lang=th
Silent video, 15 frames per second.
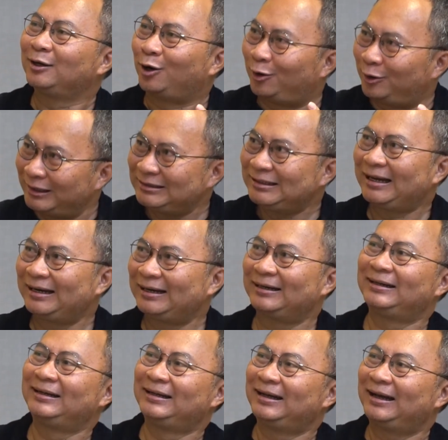correction
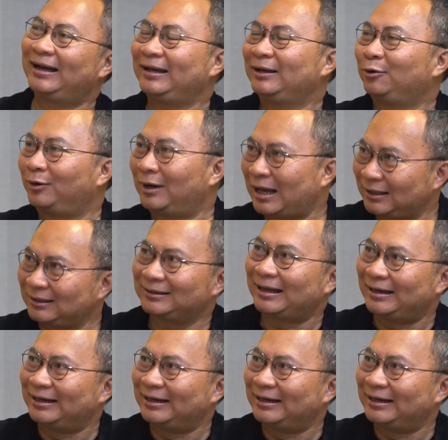ให้คนรักได